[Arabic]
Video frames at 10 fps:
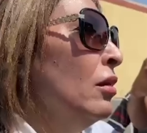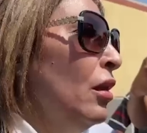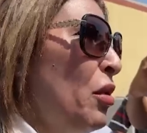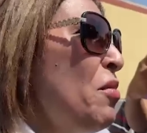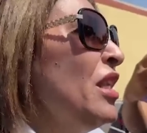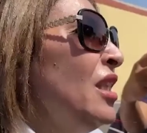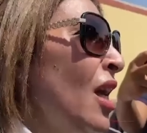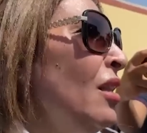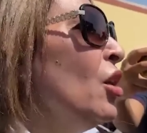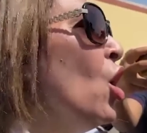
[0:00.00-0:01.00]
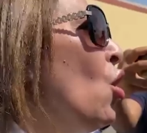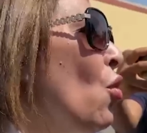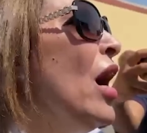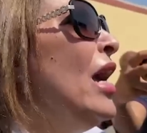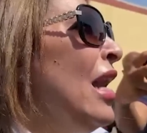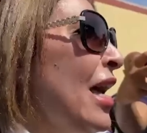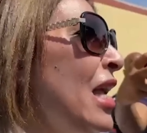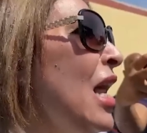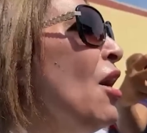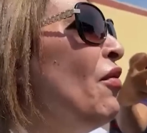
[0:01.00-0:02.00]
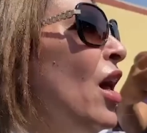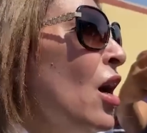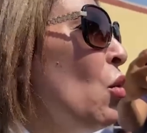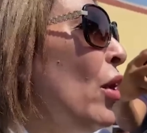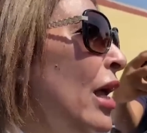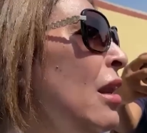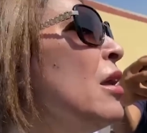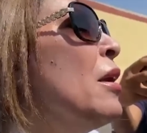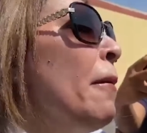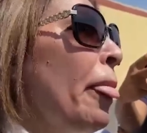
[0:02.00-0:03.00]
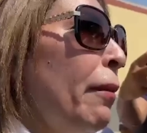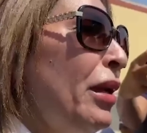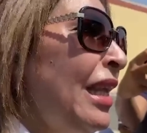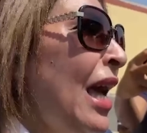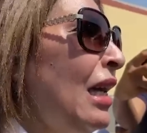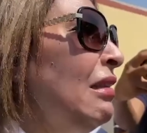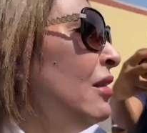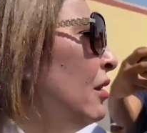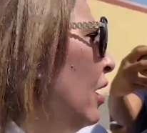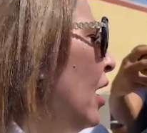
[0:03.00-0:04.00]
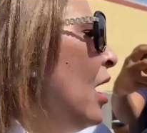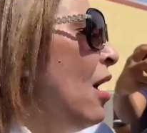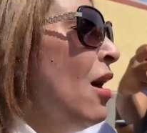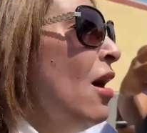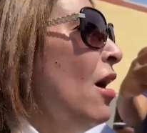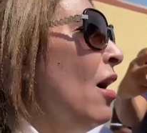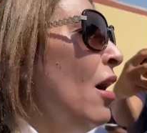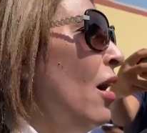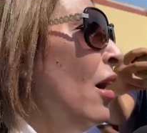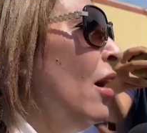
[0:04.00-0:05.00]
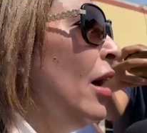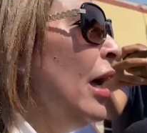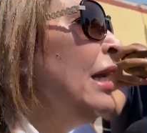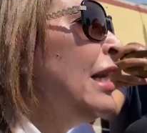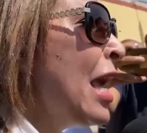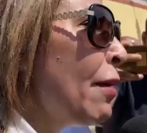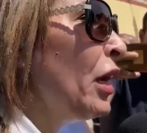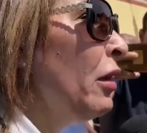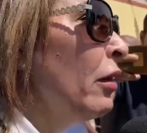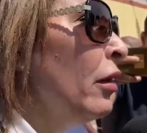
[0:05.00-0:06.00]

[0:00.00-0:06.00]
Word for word: طبيب الصدر هو اللي قايلها في الاقوال بتاعه آه، النيابه